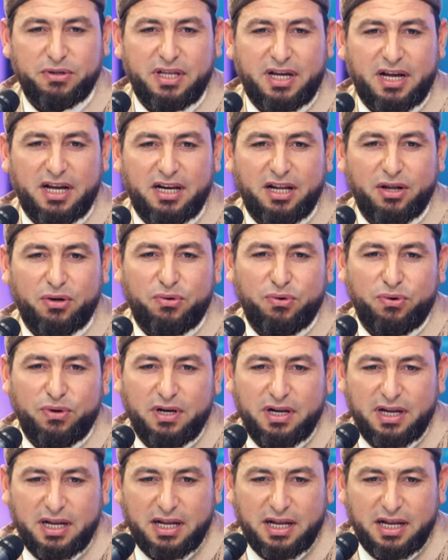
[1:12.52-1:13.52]
وتعالى
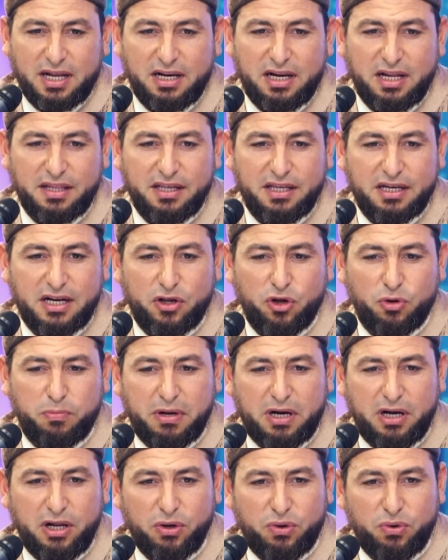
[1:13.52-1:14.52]
يقول الذين
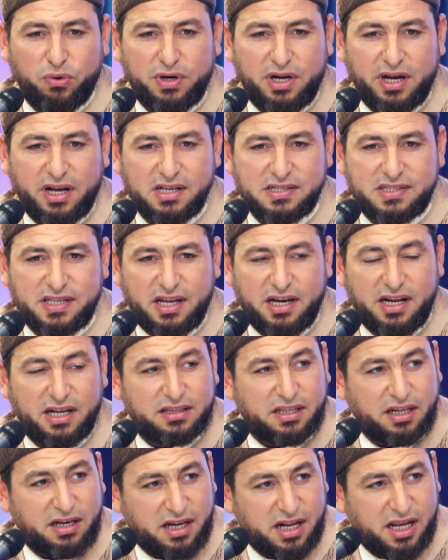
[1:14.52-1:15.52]
يبلغون
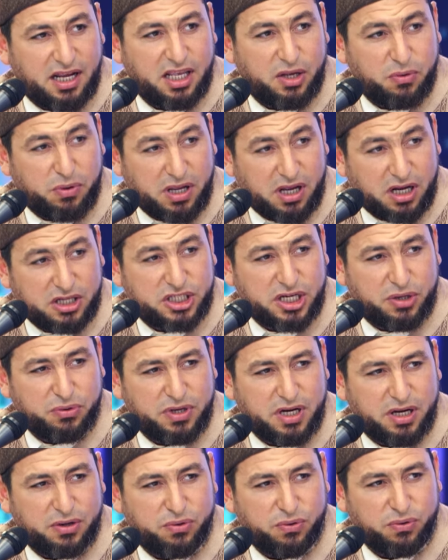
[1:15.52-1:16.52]
رسالات الله
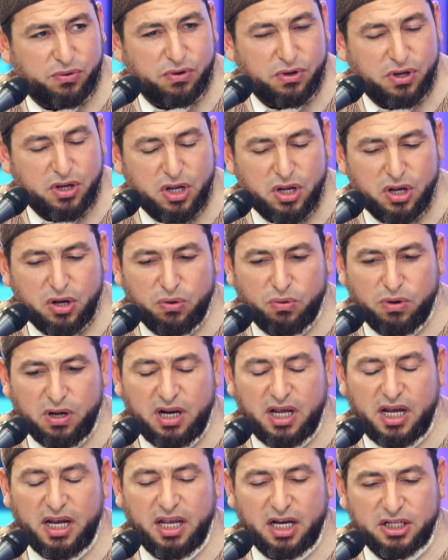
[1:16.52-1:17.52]
ويخشونه
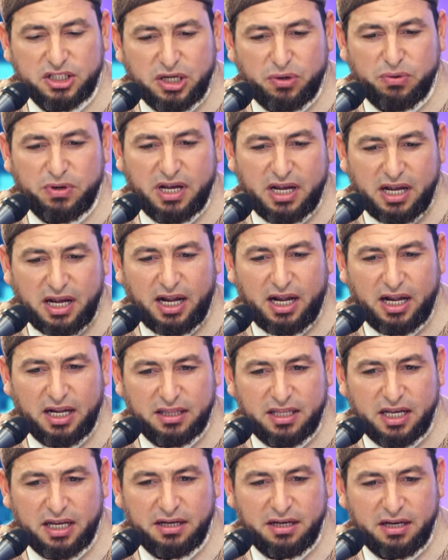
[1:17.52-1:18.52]
ولا يخشون
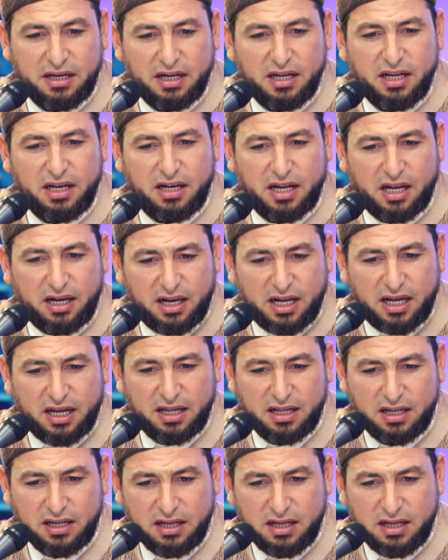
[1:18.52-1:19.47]
احدا الا الله